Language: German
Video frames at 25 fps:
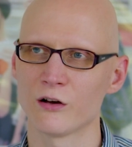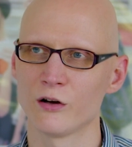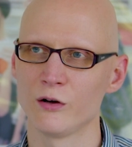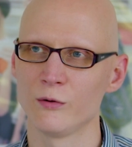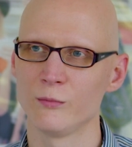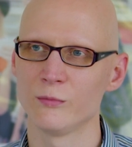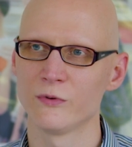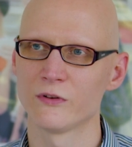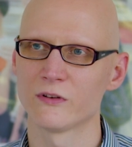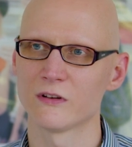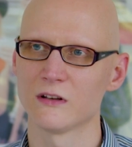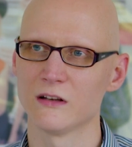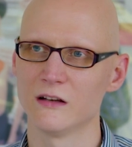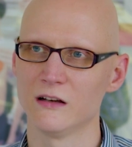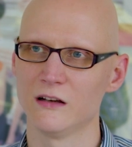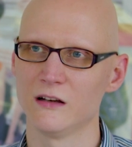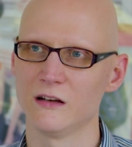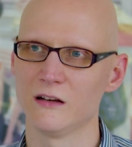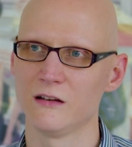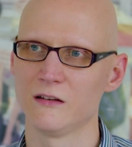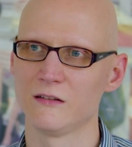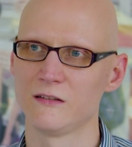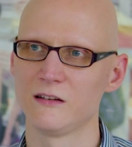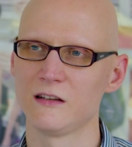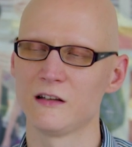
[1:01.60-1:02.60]
kommt,
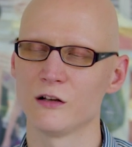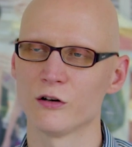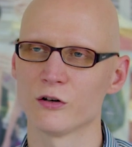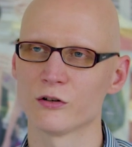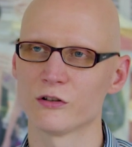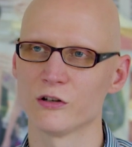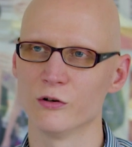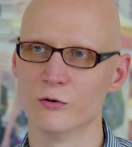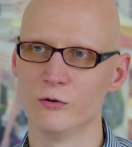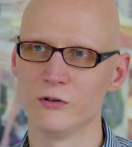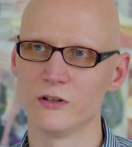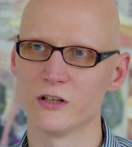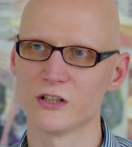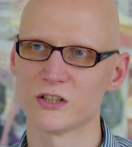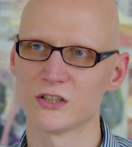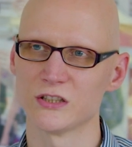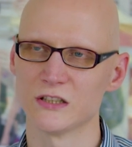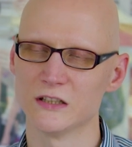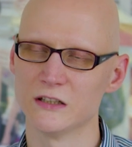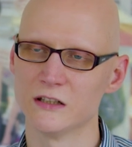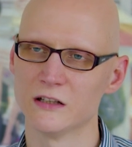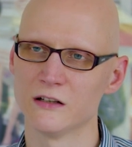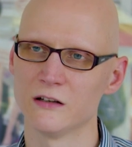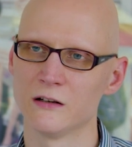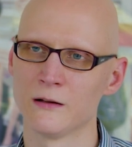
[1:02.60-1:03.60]
äh, sieht auch die
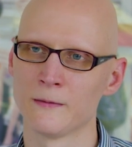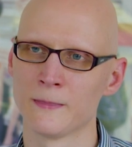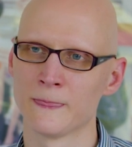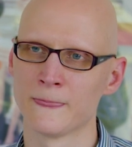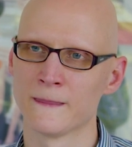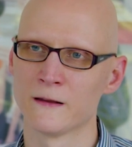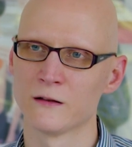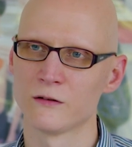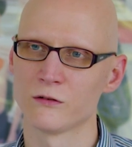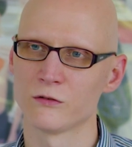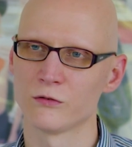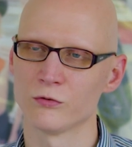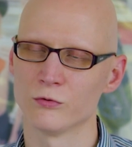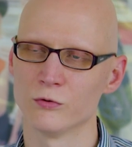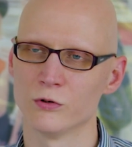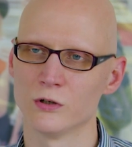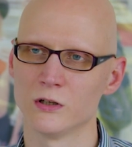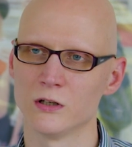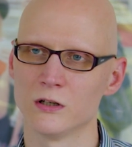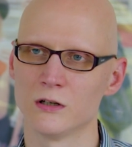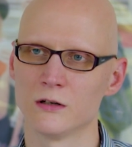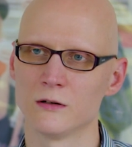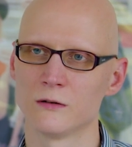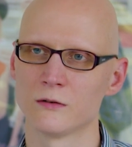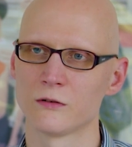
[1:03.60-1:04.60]
Unterschiede
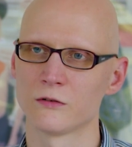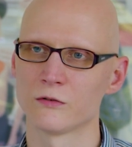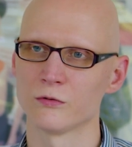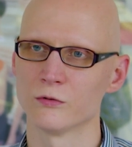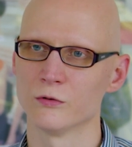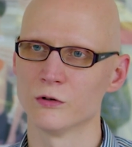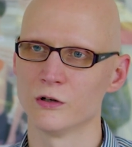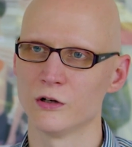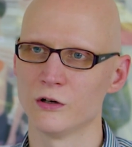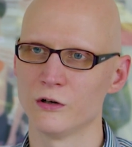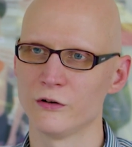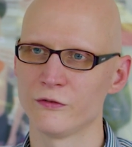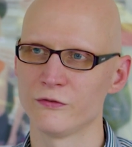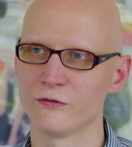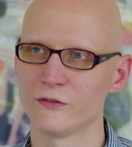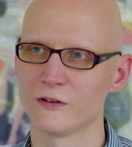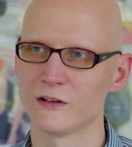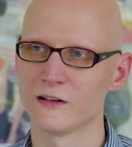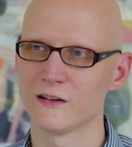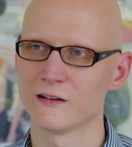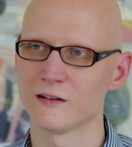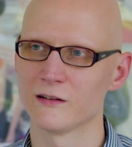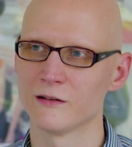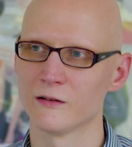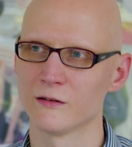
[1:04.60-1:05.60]
zur, zur
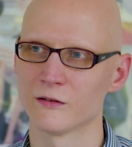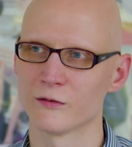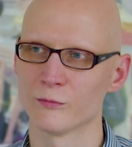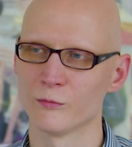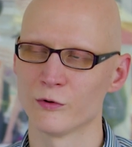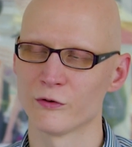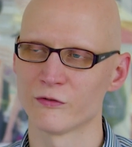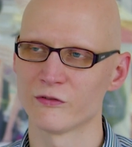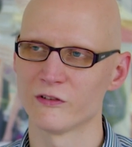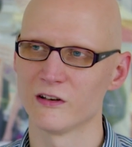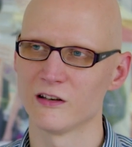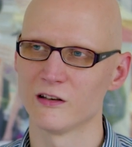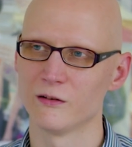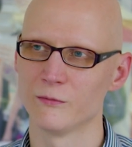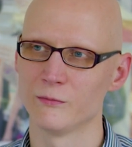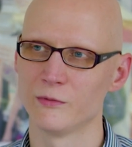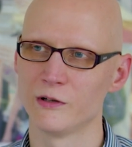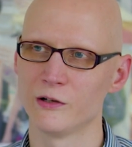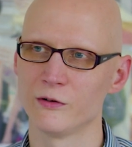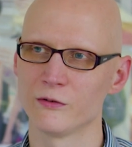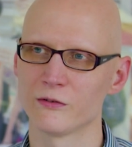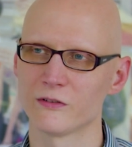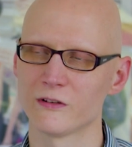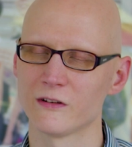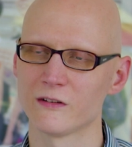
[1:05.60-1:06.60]
öffentlichen, zum öffentlichen
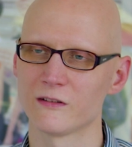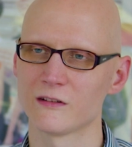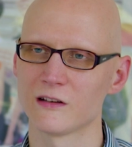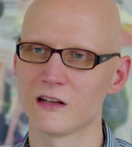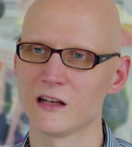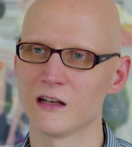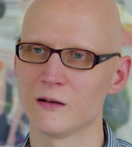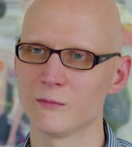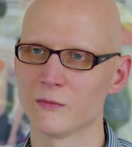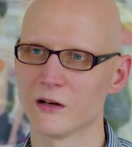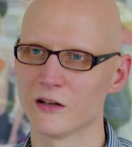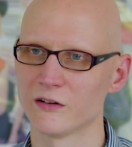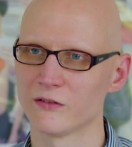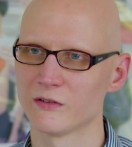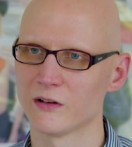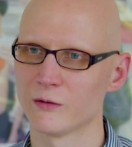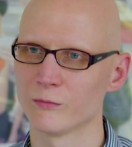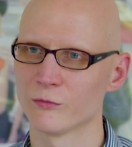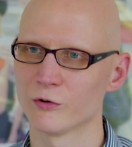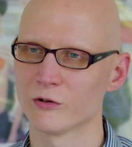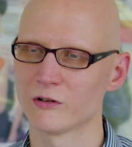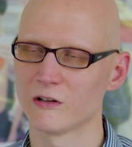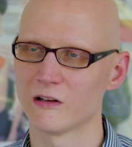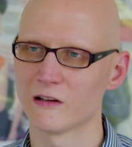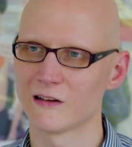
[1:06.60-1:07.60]
Bildungssystem. Also wir
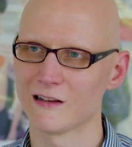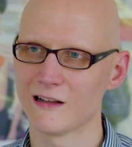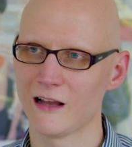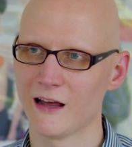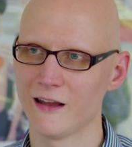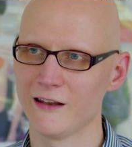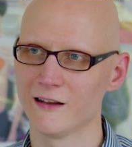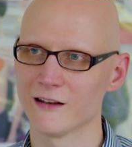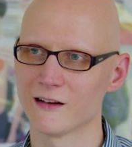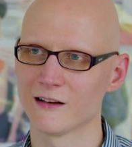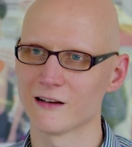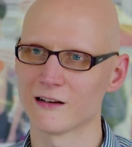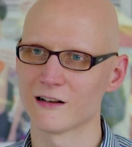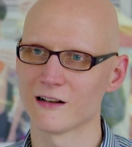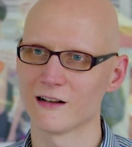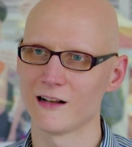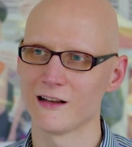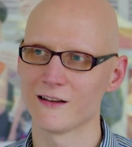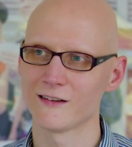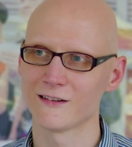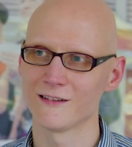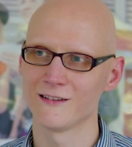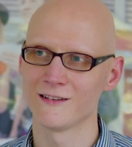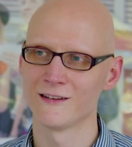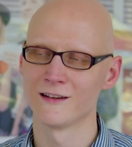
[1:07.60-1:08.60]
haben deutlich kleinere
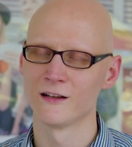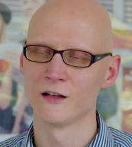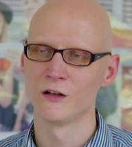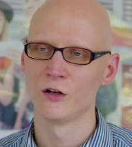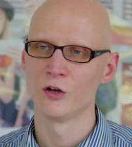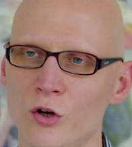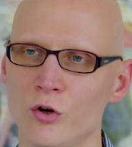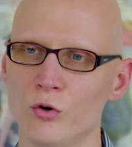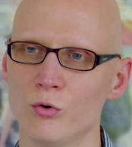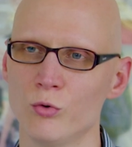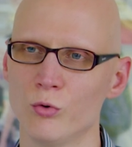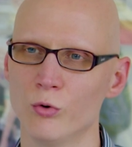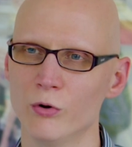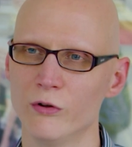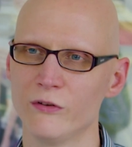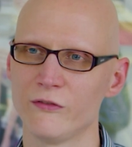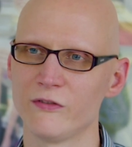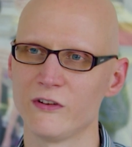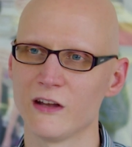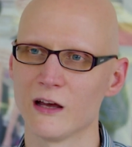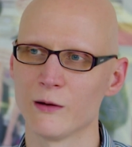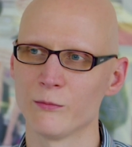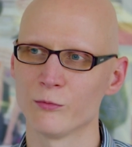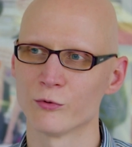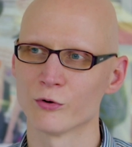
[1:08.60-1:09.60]
Klassen
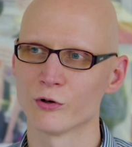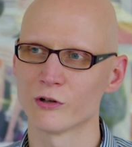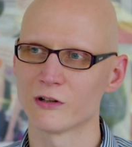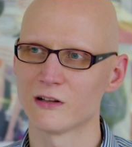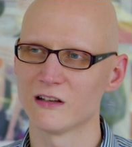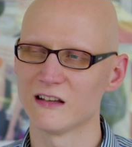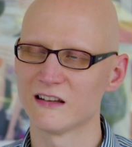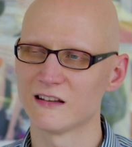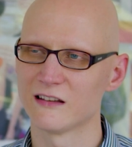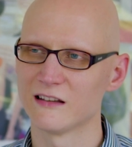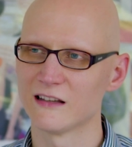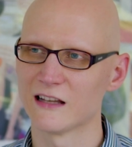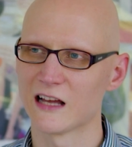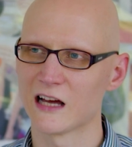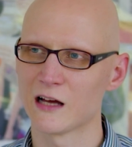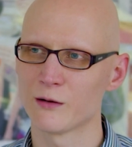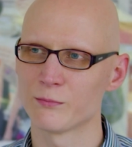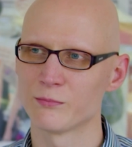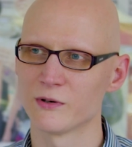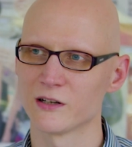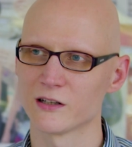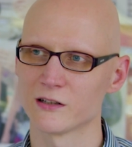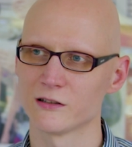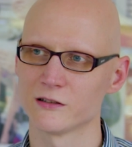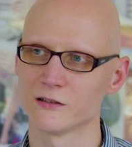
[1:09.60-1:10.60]
und wir haben deutlich
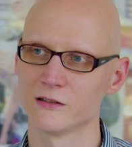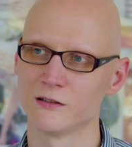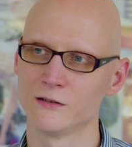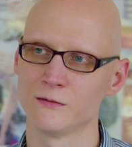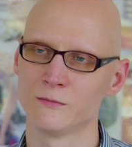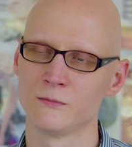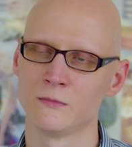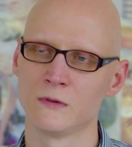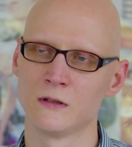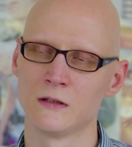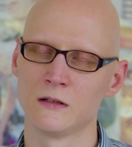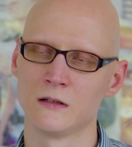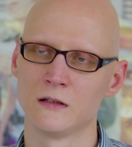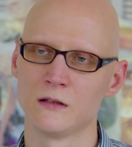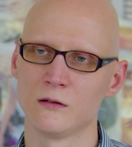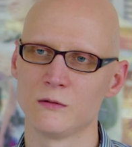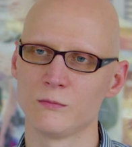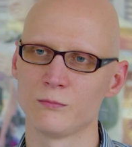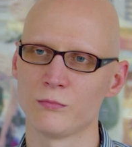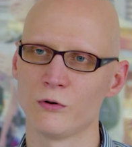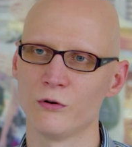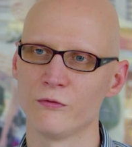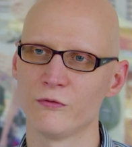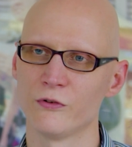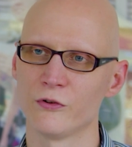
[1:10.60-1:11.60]
nahbare
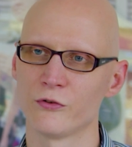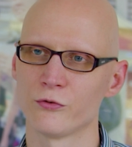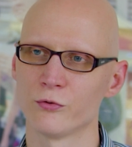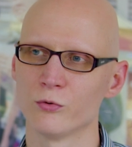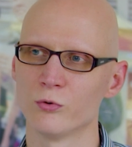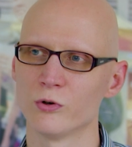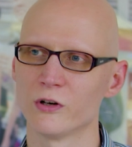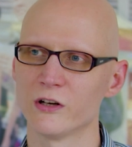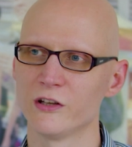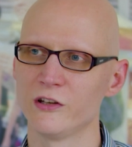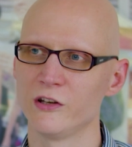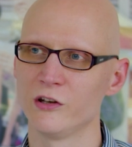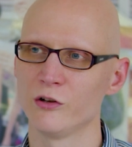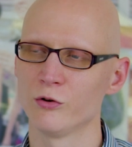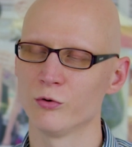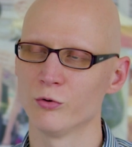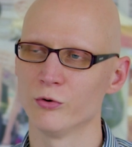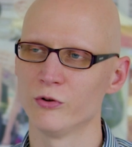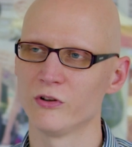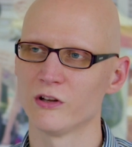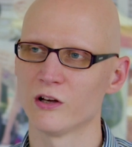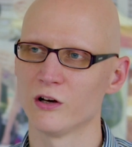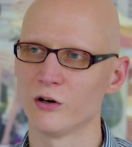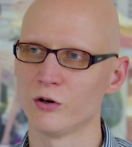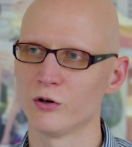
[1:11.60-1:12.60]
Professorinnen
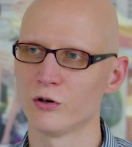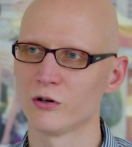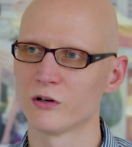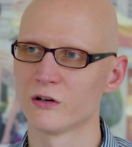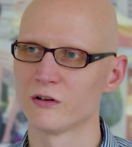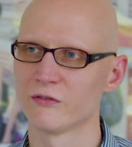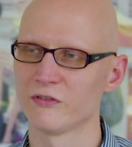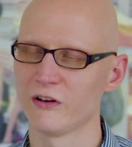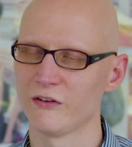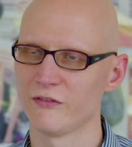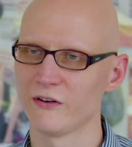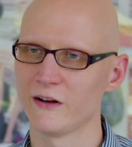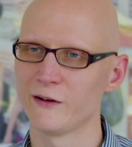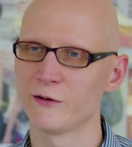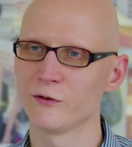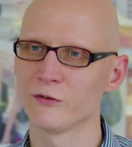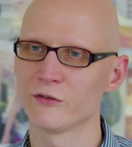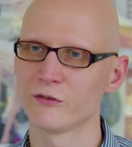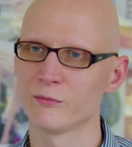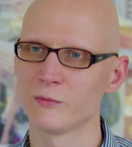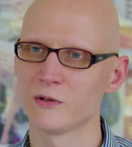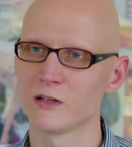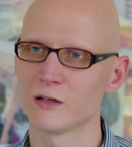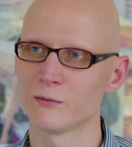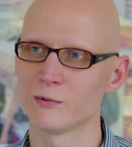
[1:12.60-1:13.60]
und auch
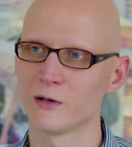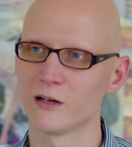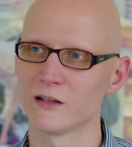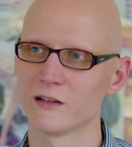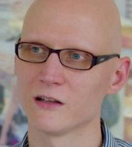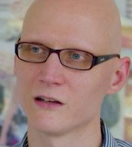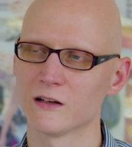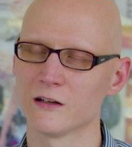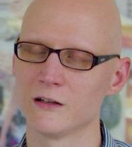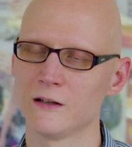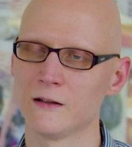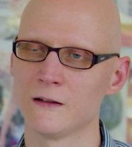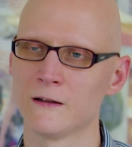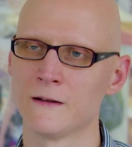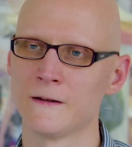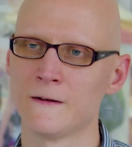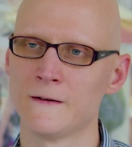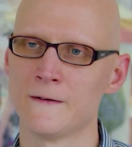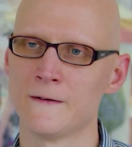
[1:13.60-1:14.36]
Verwaltungsmitarbeiterinnen.